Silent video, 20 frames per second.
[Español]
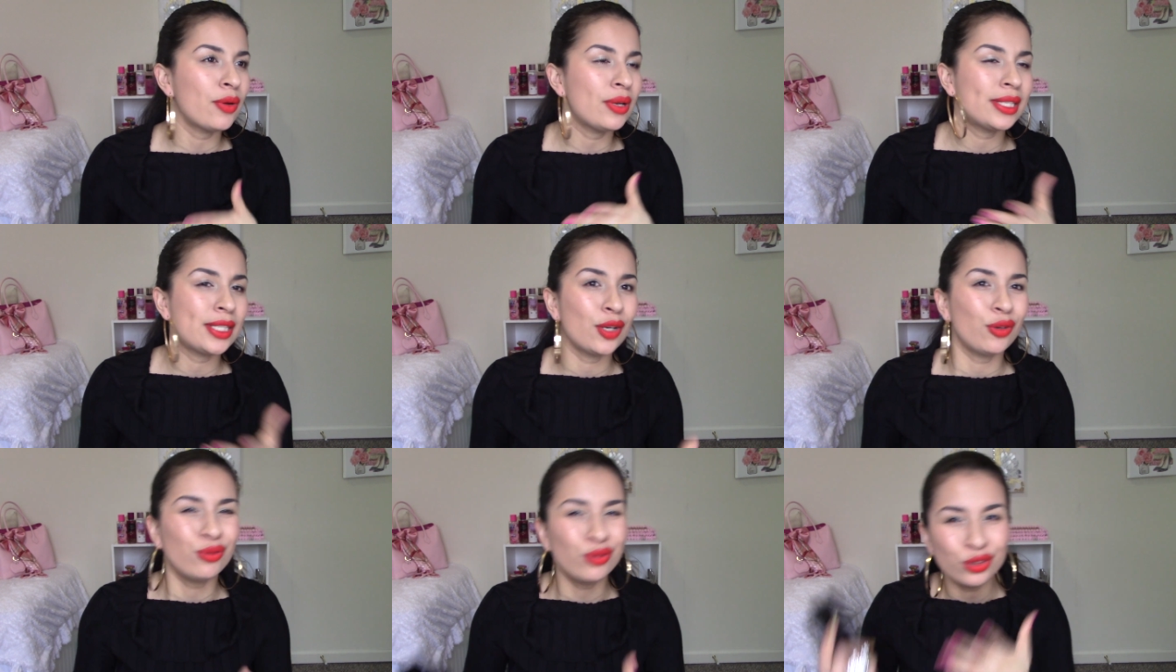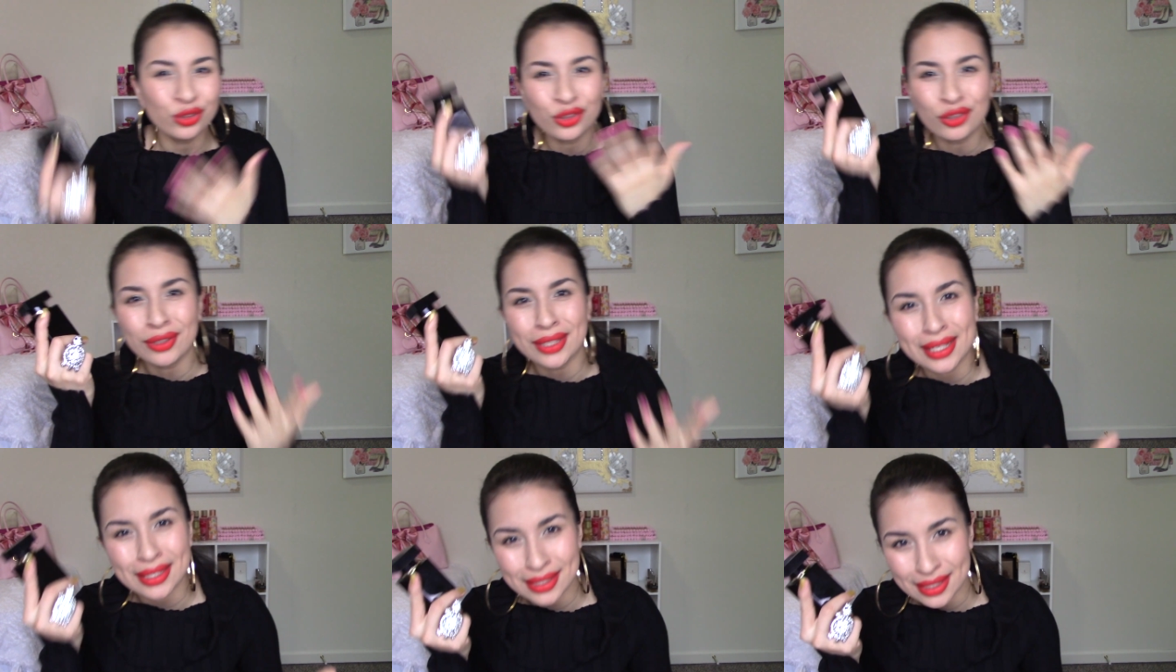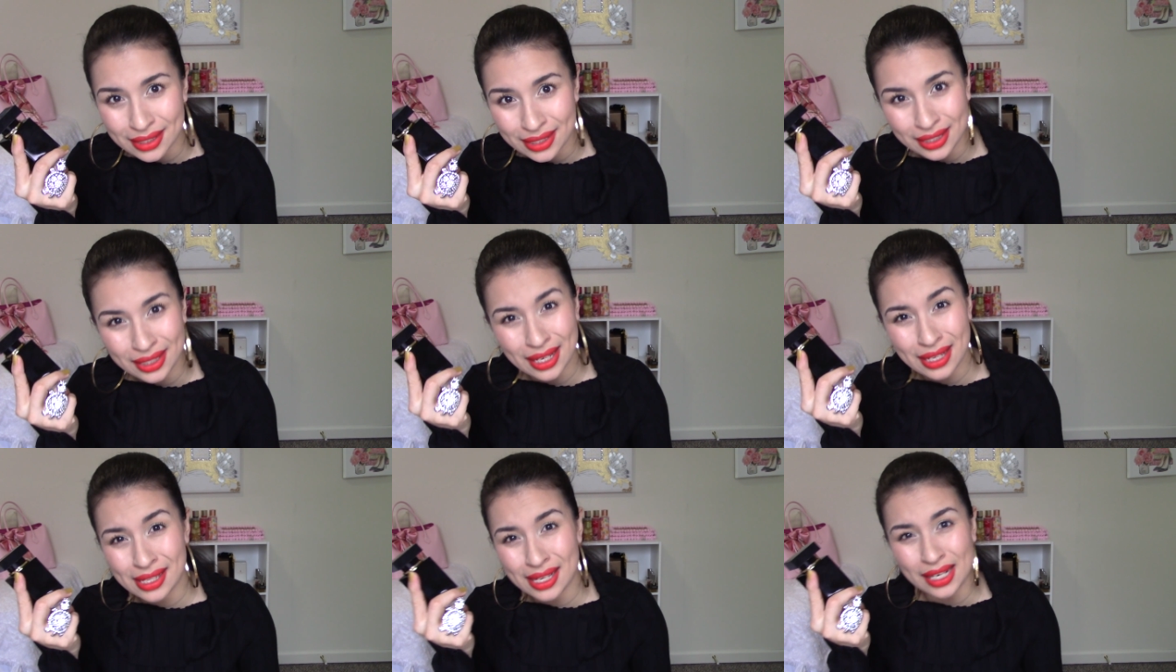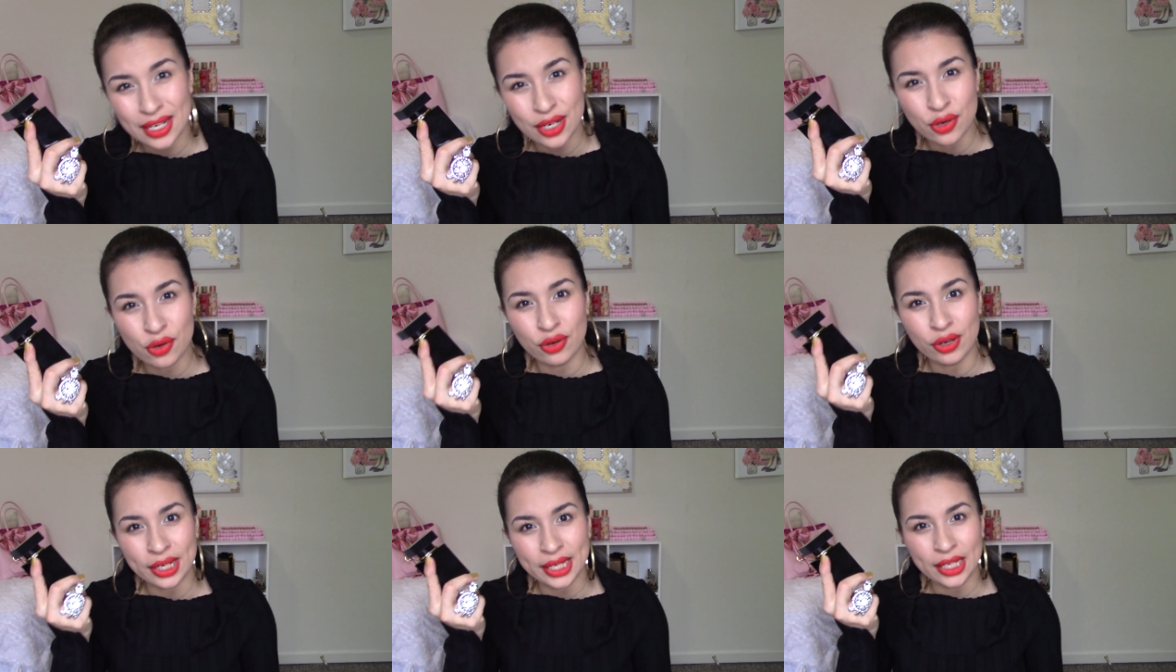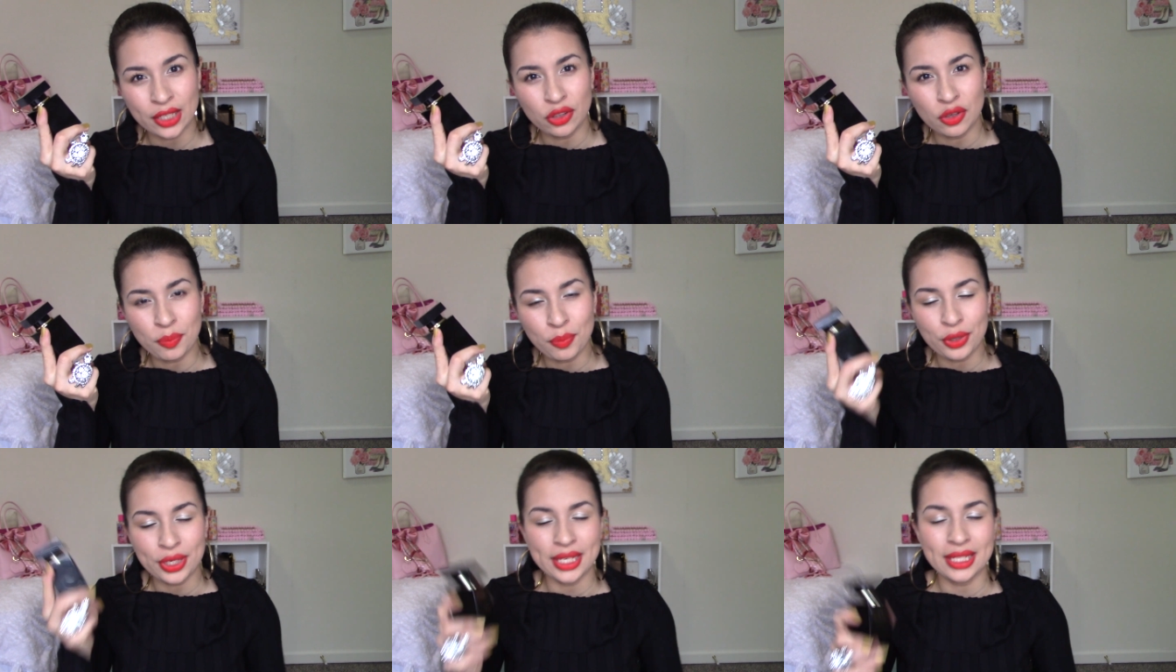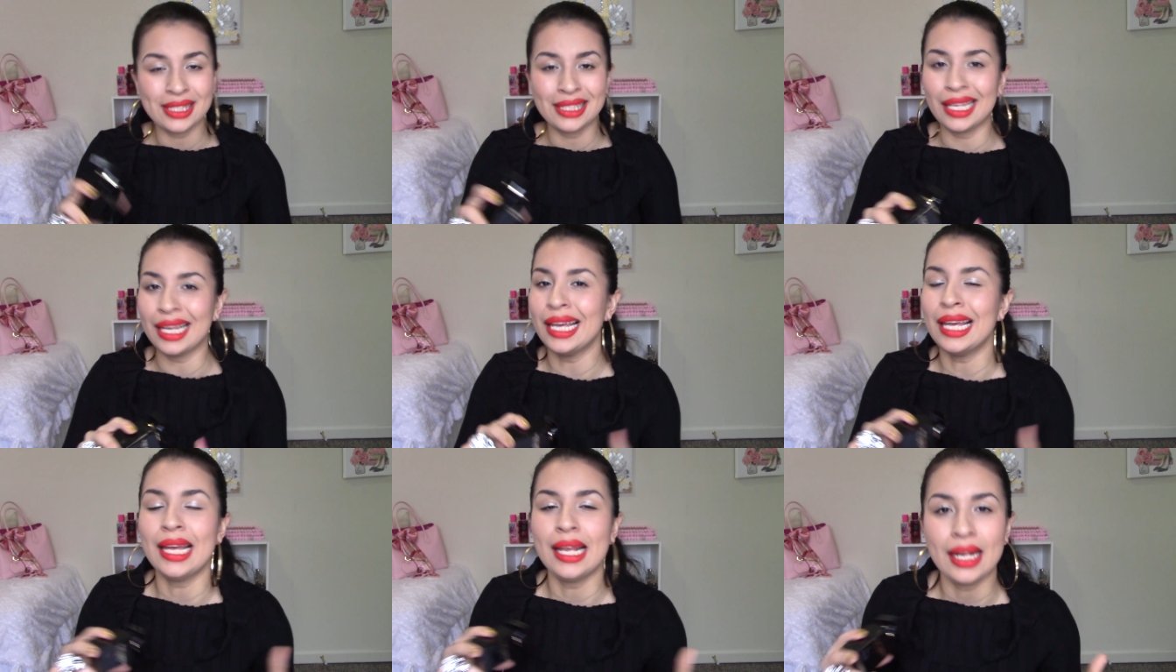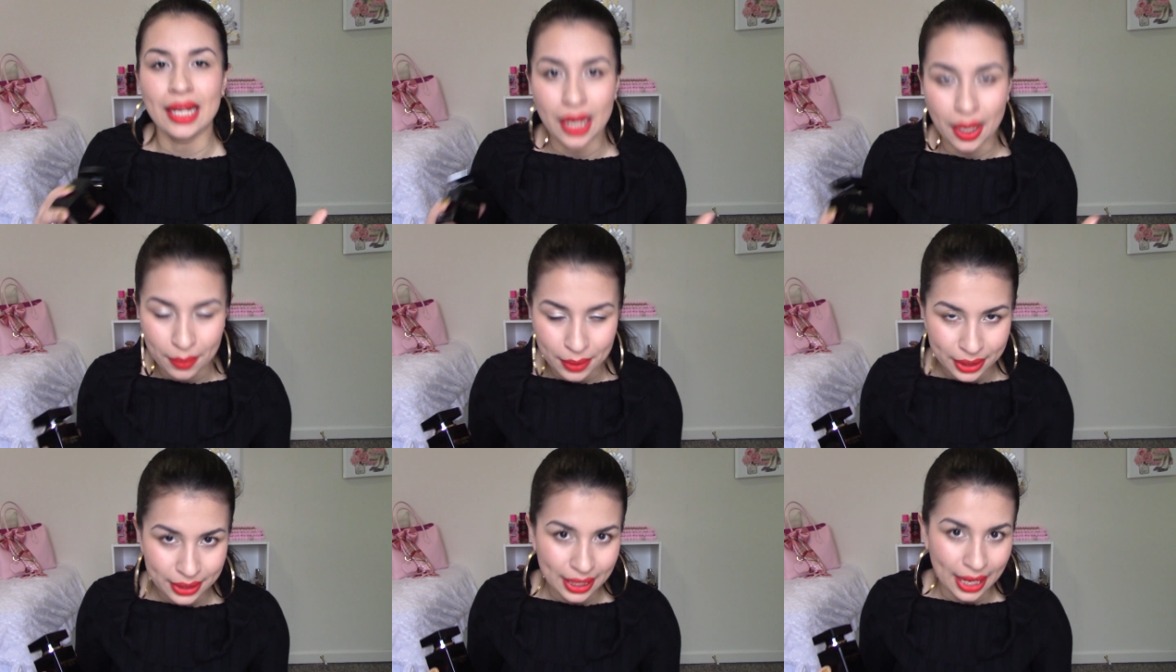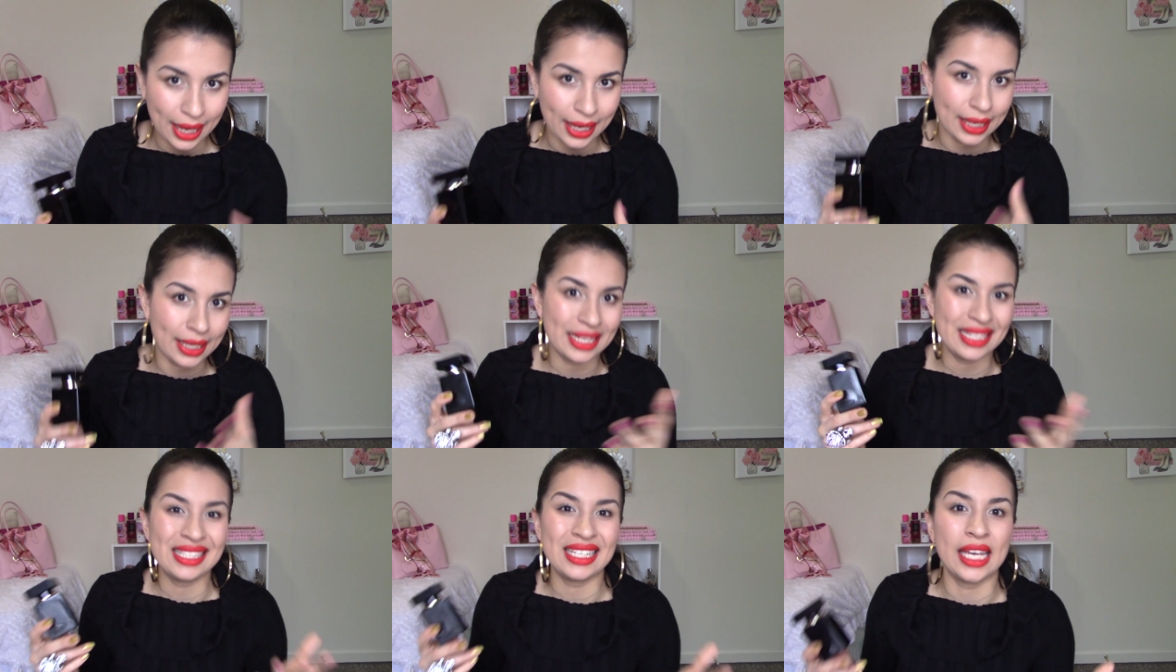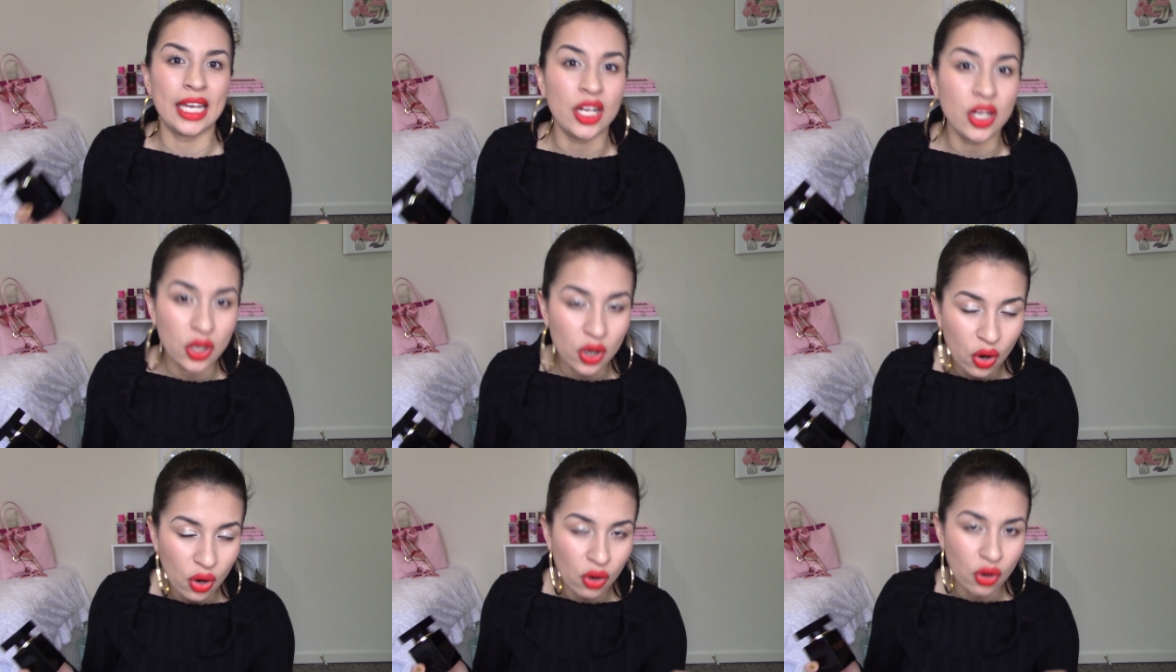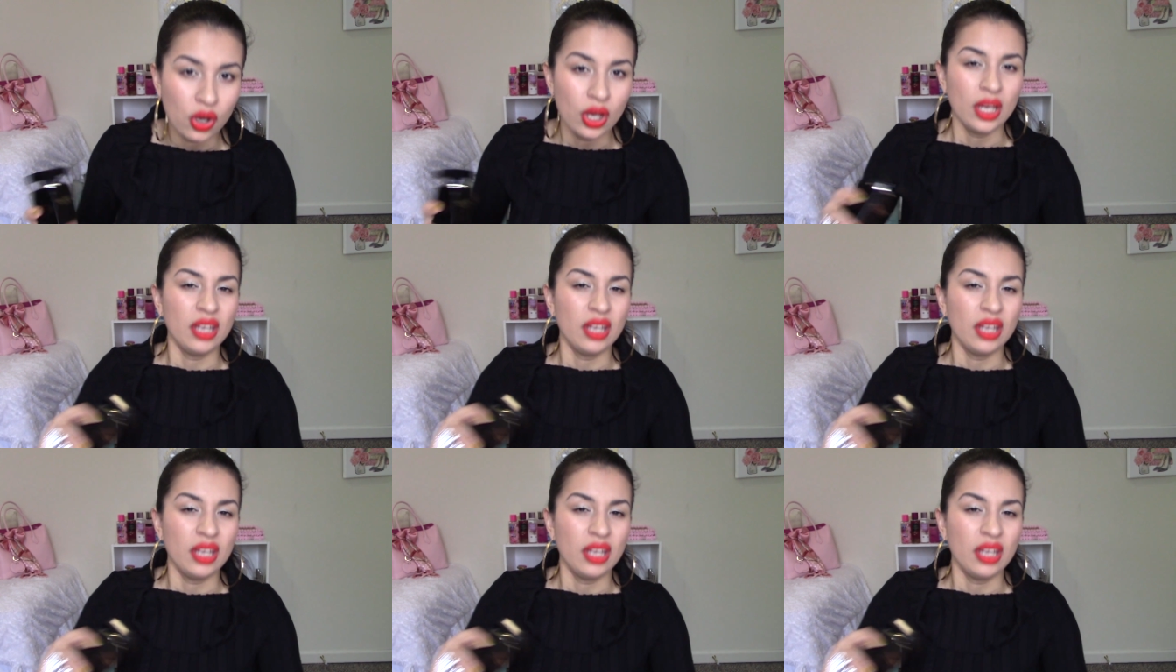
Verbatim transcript: el segundo, ¿necesitas salir corriendo por este? La verdad es que no.